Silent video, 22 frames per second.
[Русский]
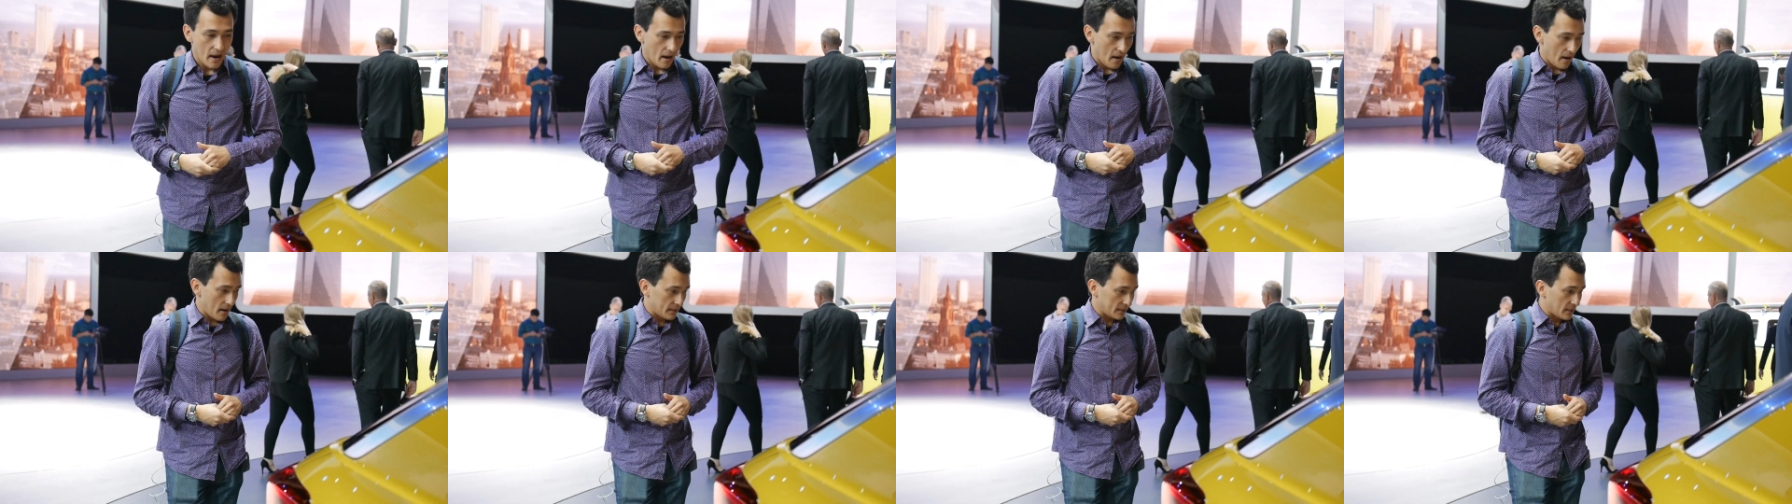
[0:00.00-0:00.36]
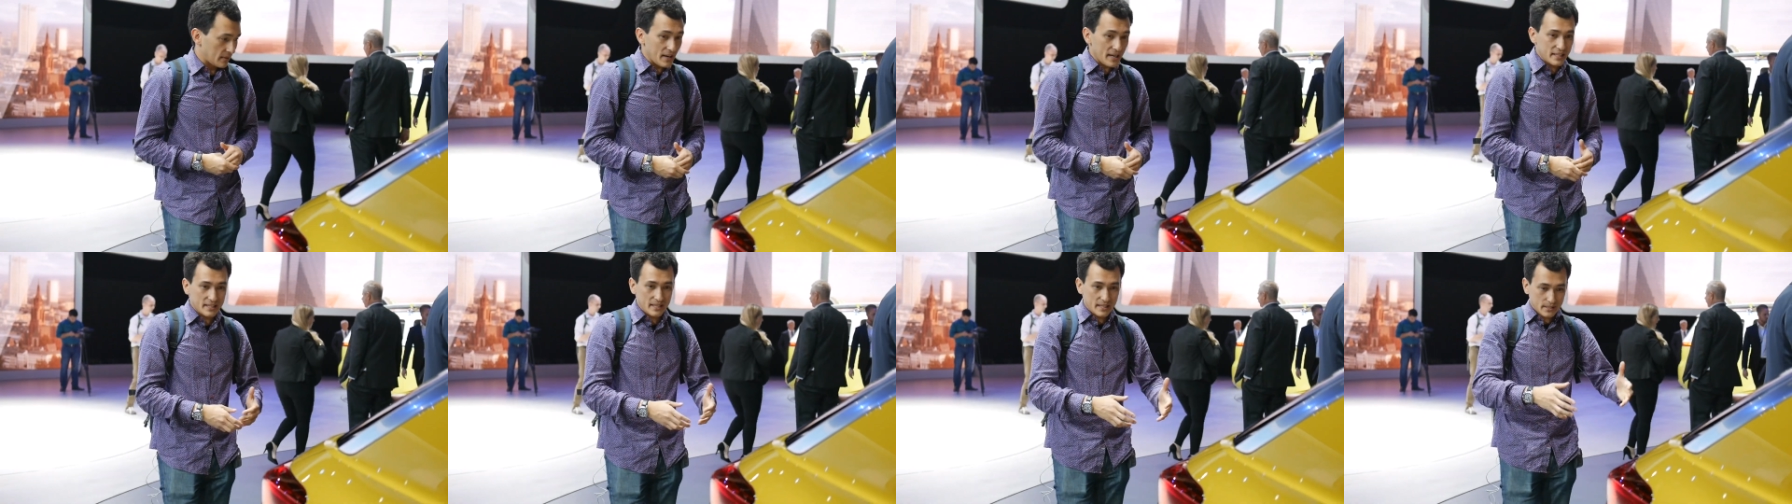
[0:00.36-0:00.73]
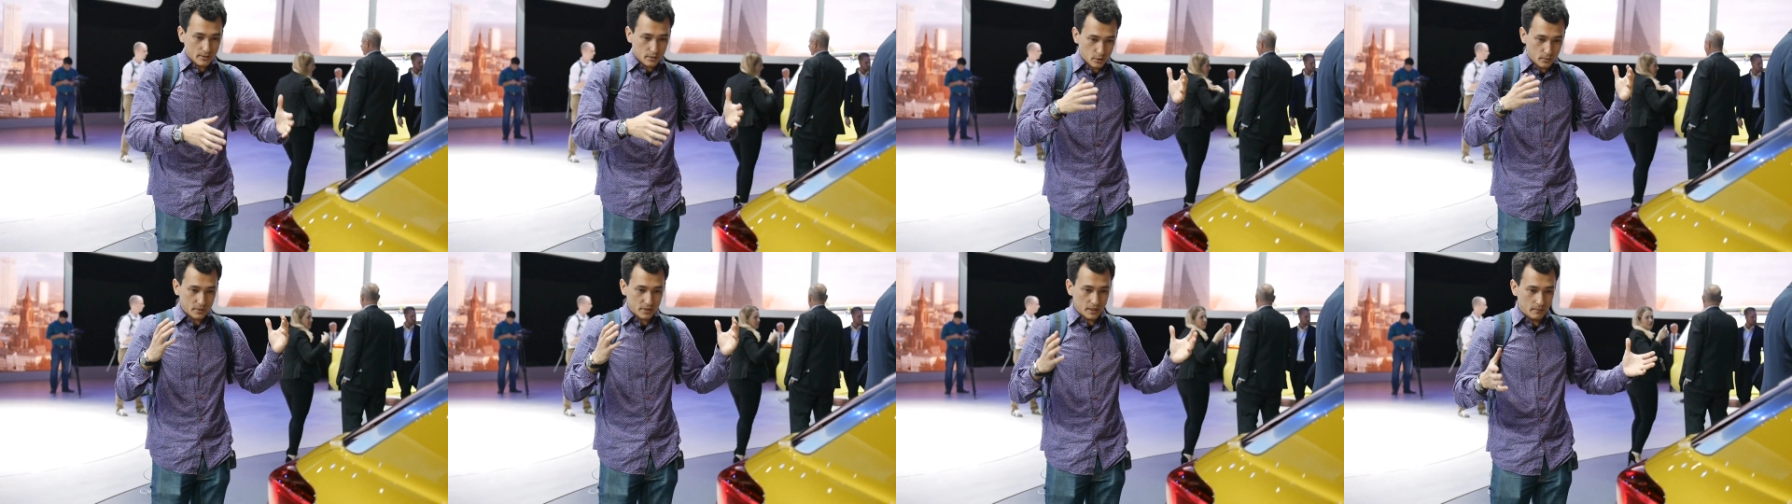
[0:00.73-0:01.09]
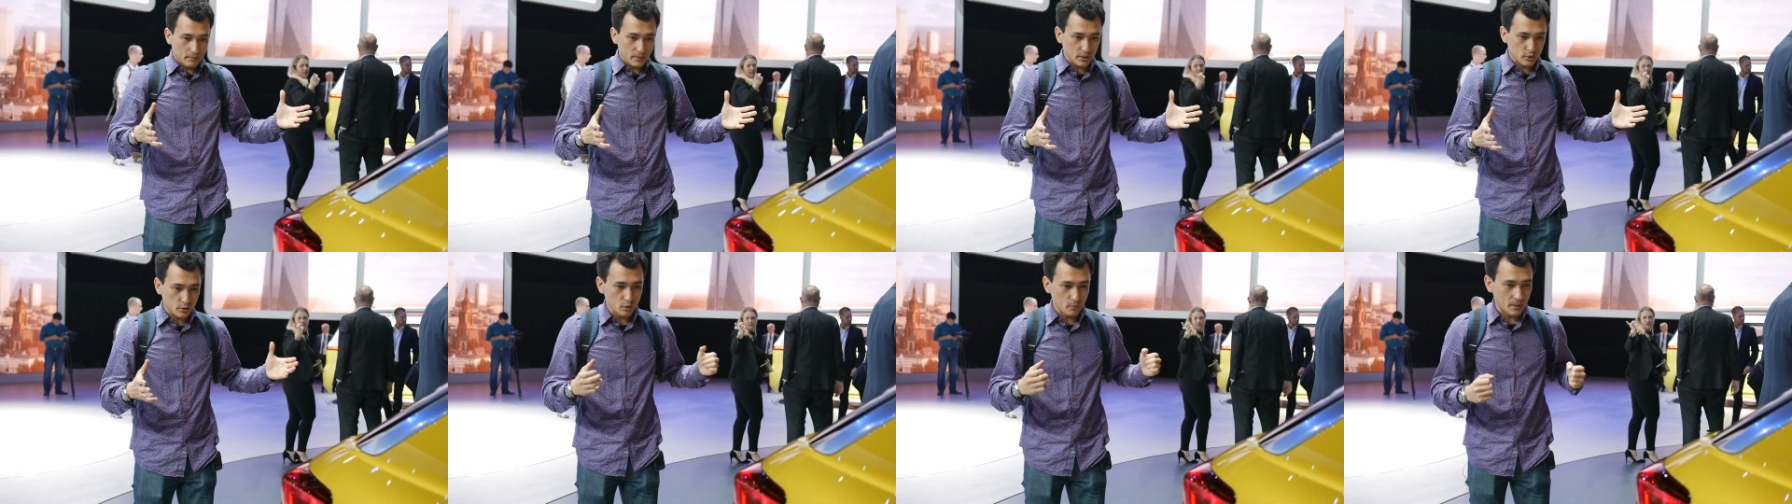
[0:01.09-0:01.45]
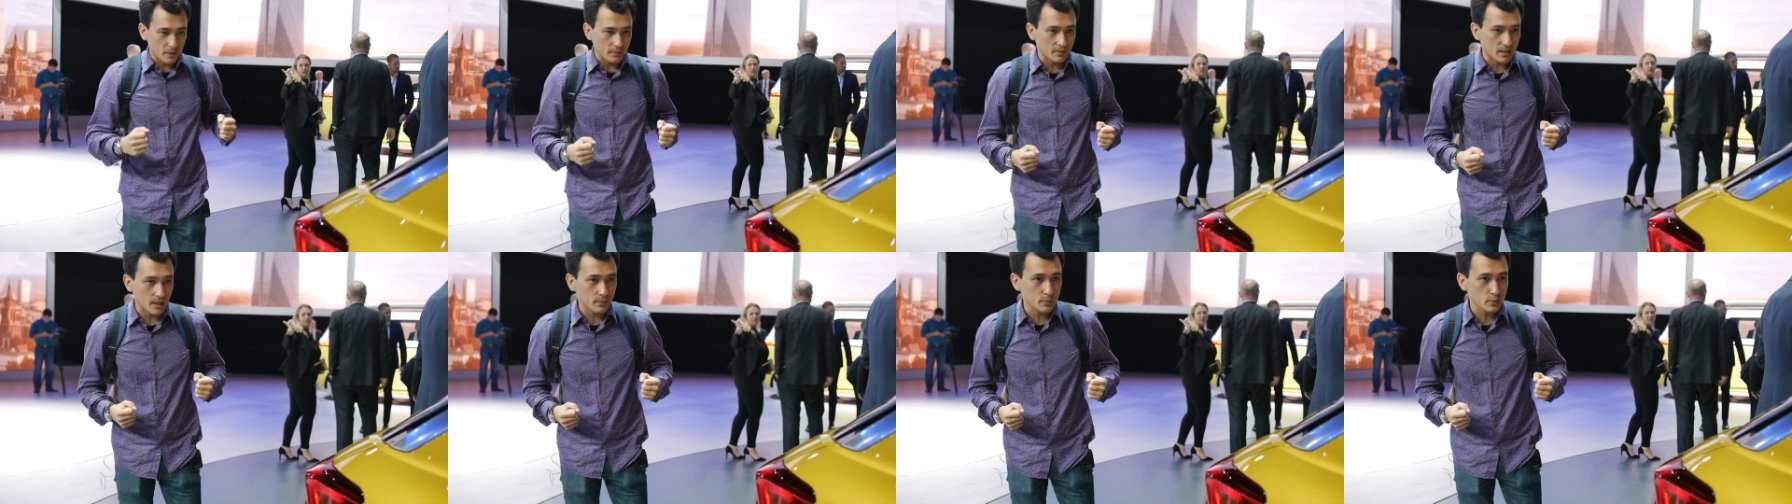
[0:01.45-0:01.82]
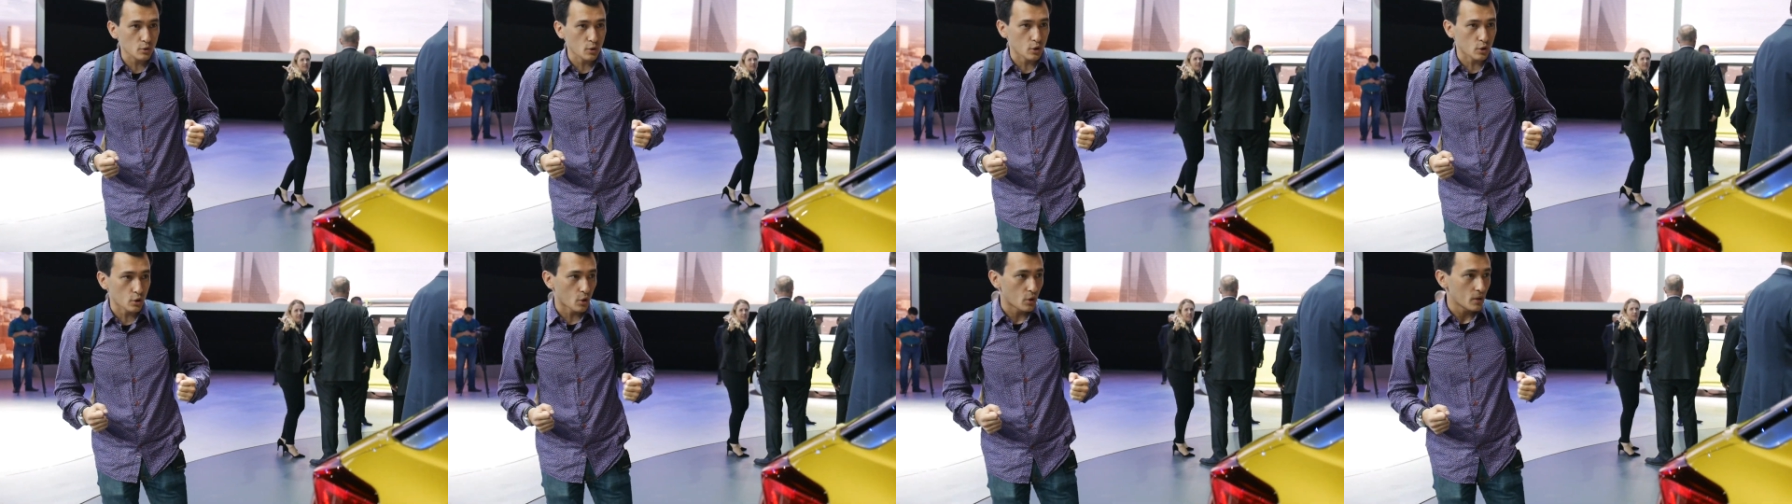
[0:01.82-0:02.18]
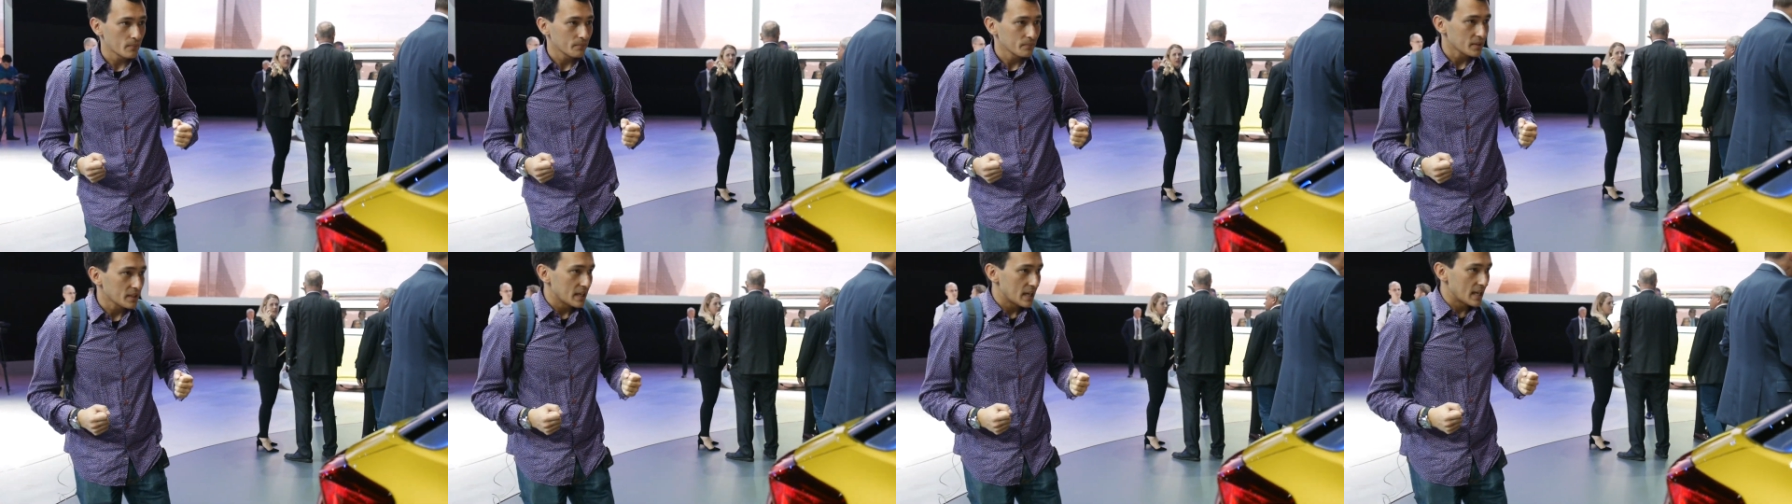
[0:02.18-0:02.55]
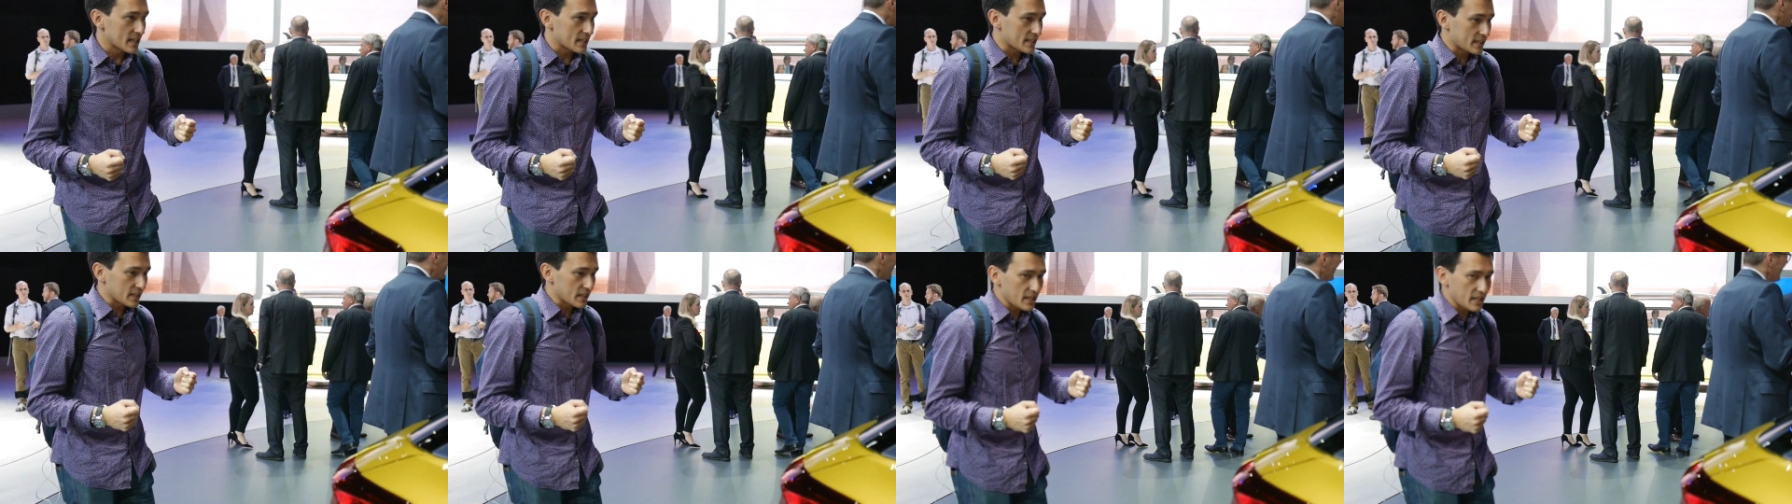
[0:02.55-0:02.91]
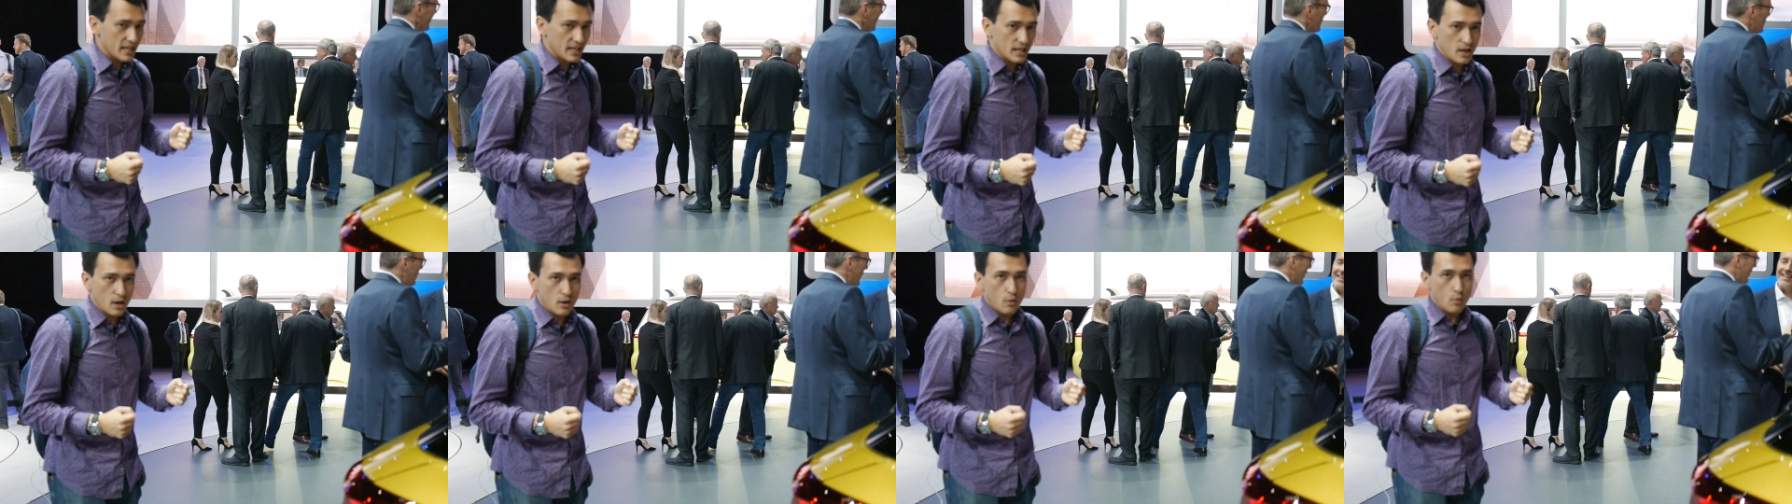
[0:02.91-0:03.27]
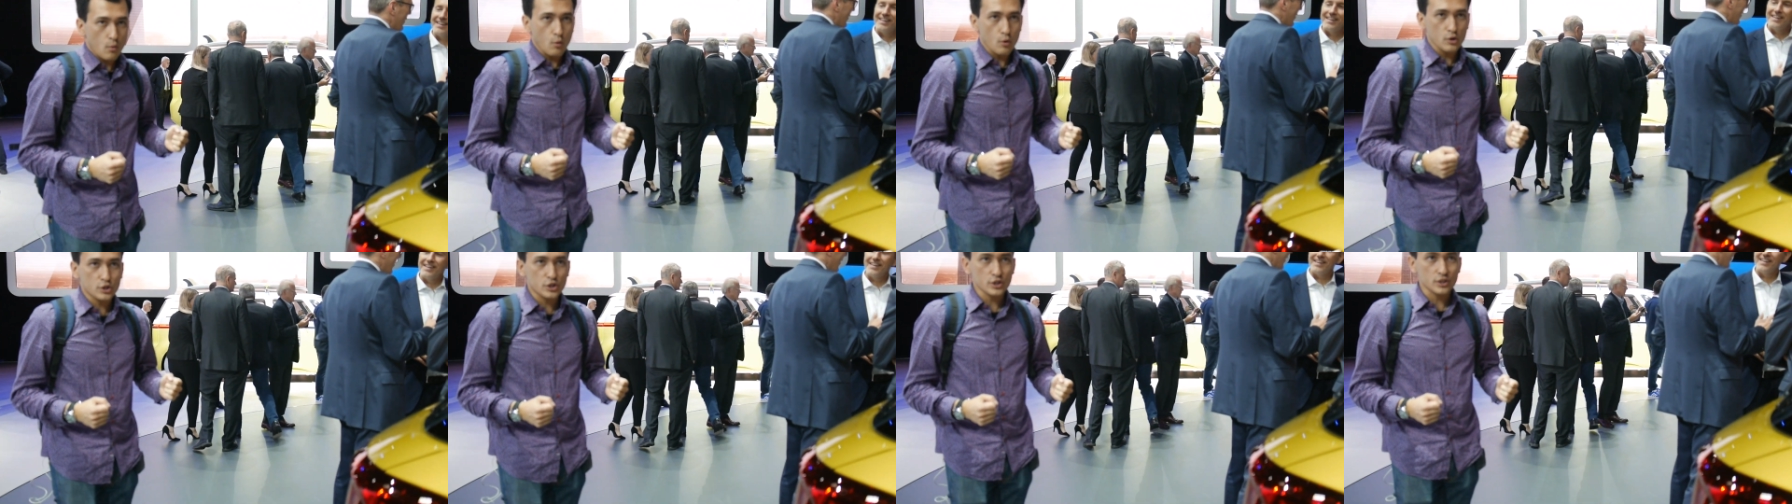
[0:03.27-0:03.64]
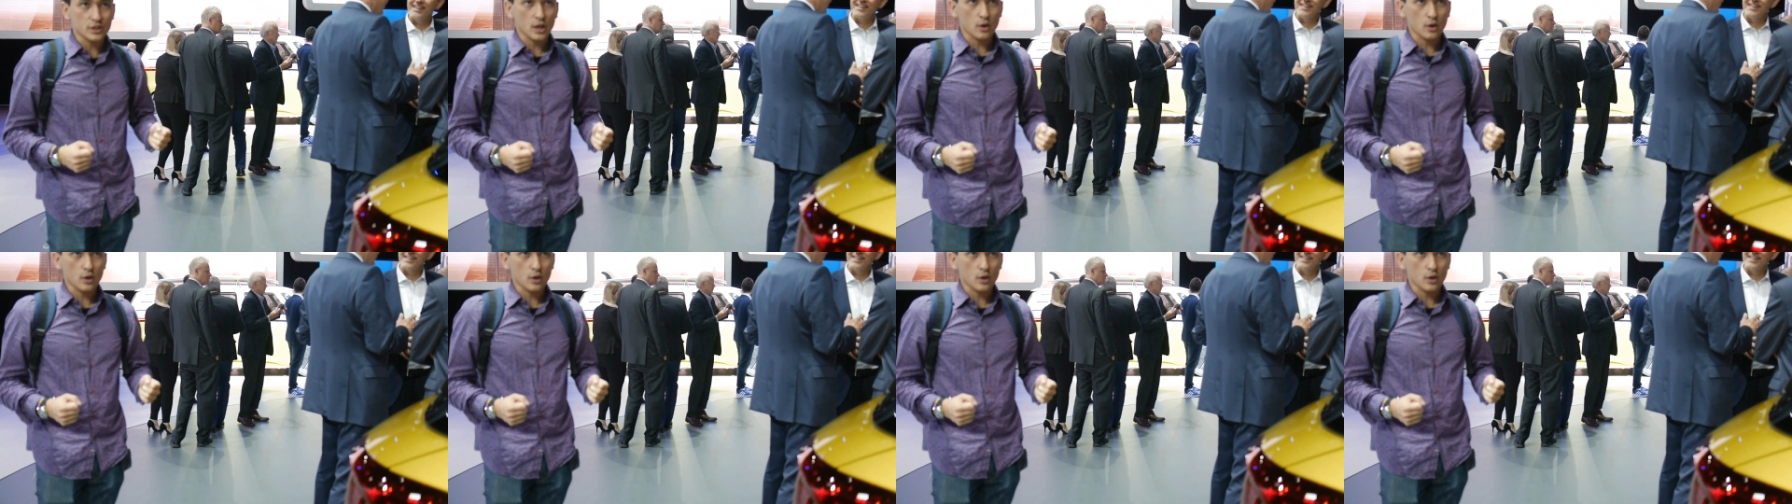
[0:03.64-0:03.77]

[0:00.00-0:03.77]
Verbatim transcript: А давайте, собственно, приступим к обзору экстерьера. Очень